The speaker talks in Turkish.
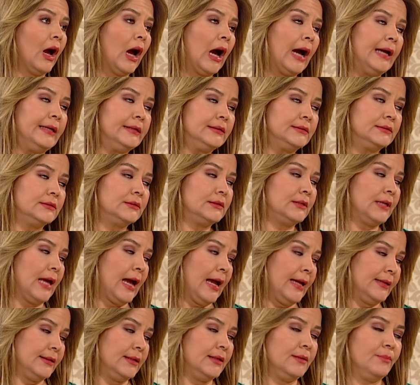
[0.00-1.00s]
Hayır
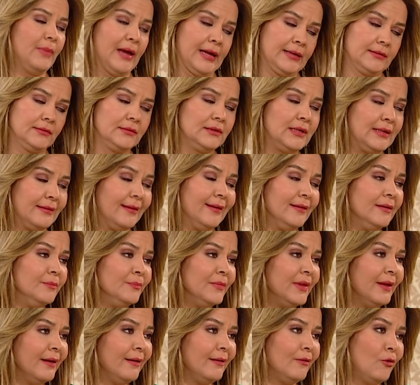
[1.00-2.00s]
yani ben
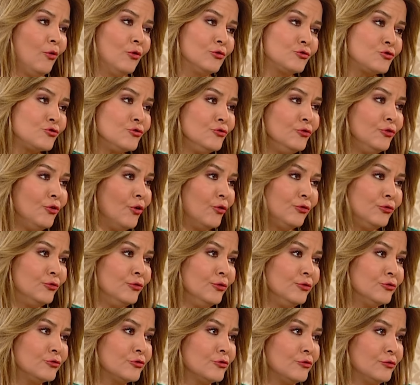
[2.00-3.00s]
giderim de Orçun
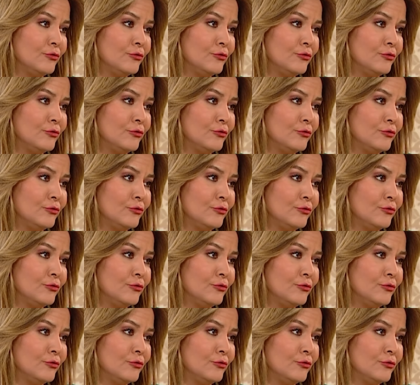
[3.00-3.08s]
yorulur.